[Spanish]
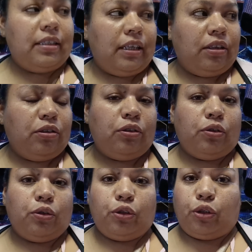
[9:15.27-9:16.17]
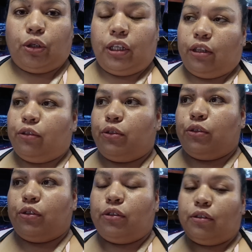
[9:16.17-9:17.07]
Haciendo
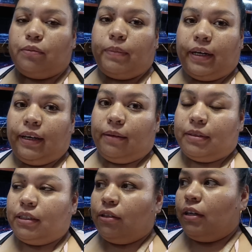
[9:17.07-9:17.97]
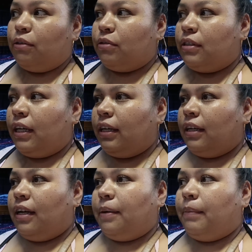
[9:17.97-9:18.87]
chonguitos para que el vestido le guste
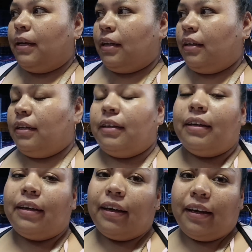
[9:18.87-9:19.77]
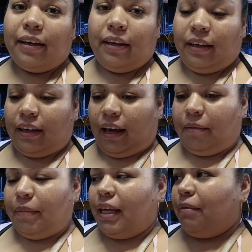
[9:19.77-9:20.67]
a la melena. Y ya, me